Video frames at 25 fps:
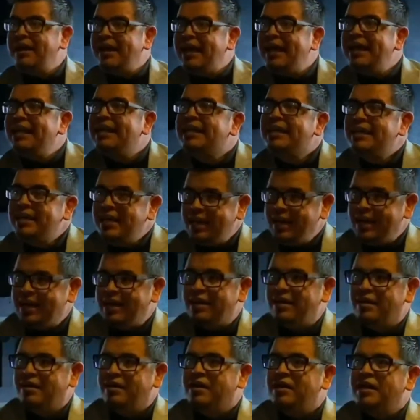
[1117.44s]
Él
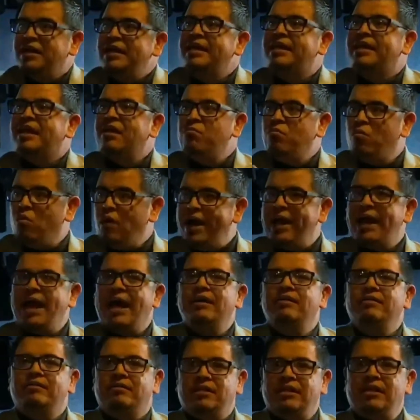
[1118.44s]
quiere y que muera
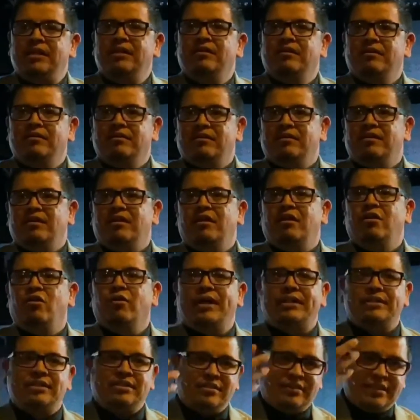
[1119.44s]
en ti lo
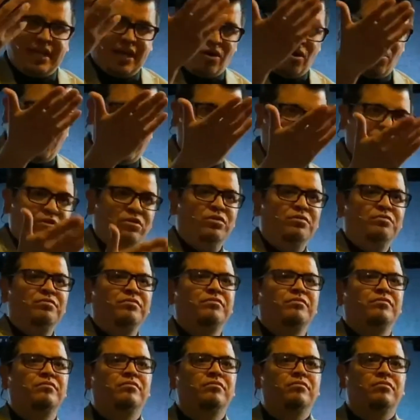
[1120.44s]
que te está robando.
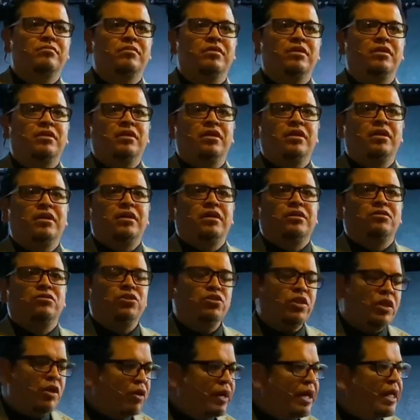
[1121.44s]

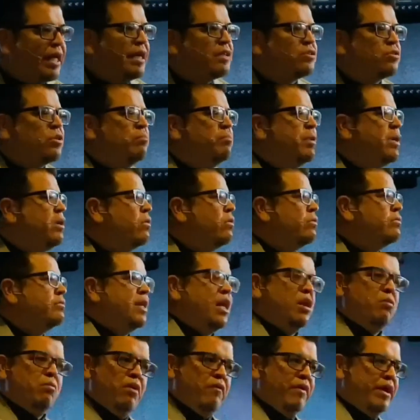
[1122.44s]
Entonces yo quiero que digas conmigo,
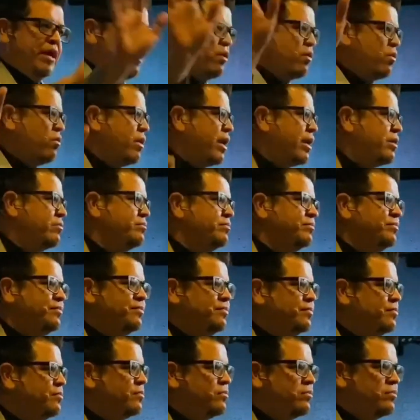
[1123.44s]
ya no me van a robar.
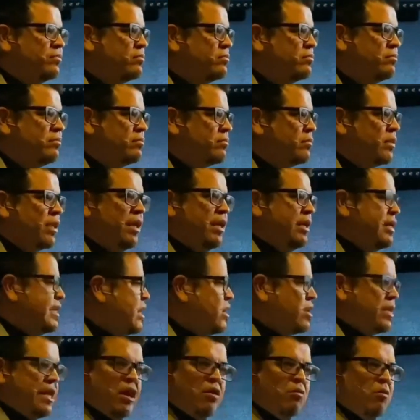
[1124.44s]

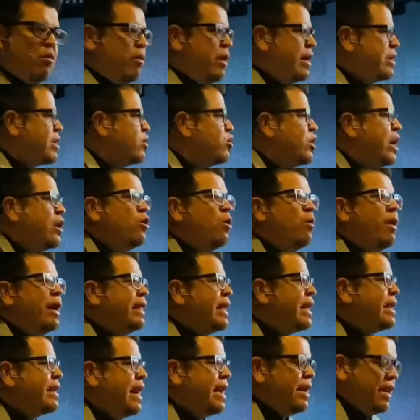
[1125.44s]
Ya no, va, yo no voy a
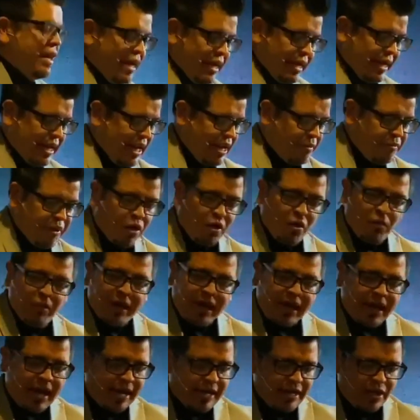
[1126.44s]
dejar que el enemigo
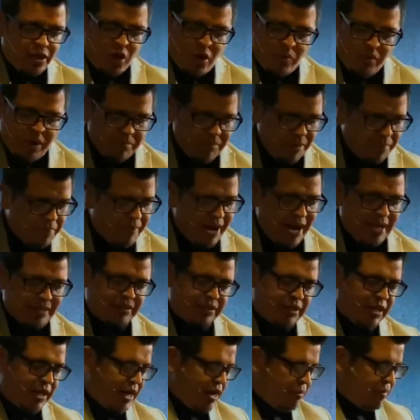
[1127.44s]
venga y robe mi
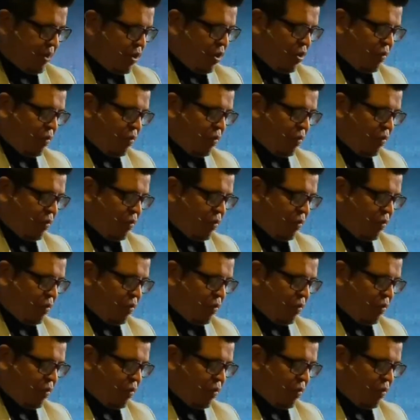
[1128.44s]
paz, que el enemigo